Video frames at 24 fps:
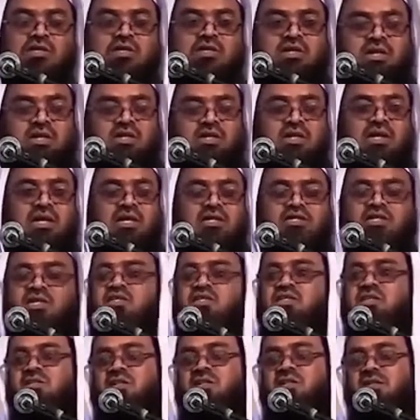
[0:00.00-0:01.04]
সেটা দেয়া
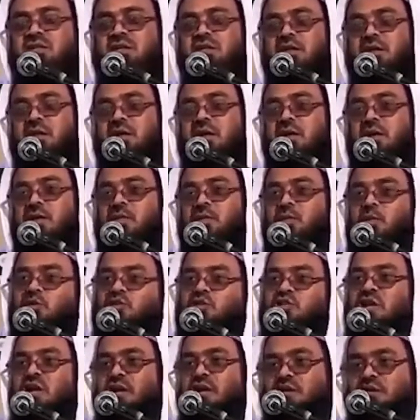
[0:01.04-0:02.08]
সাথে সাথে
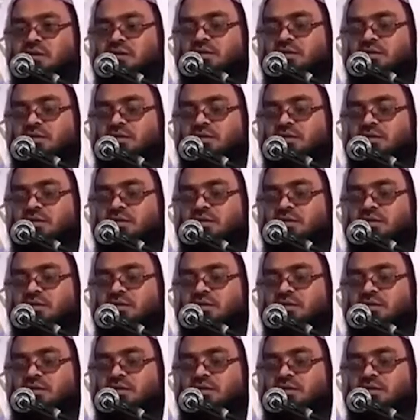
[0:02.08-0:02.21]
প্রচার